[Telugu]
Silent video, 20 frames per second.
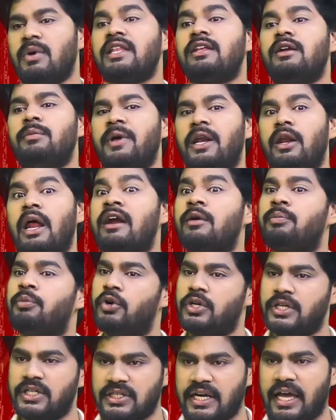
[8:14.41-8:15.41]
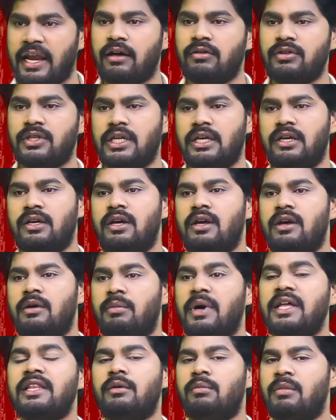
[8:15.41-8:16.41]
మదనపల్లి ఆడ పోటీ చాలా ఉంది
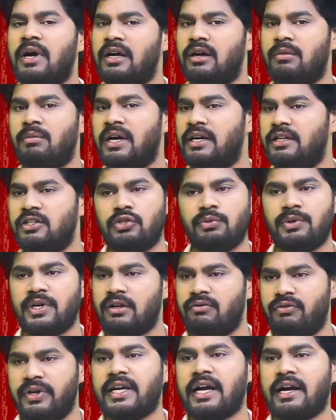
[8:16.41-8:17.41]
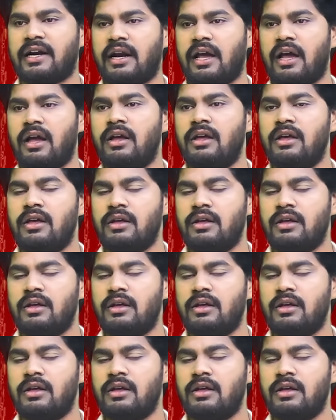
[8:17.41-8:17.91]
మదన మా మా డిస్ట్రిబ్యూటర్ వీక్ అక్కడ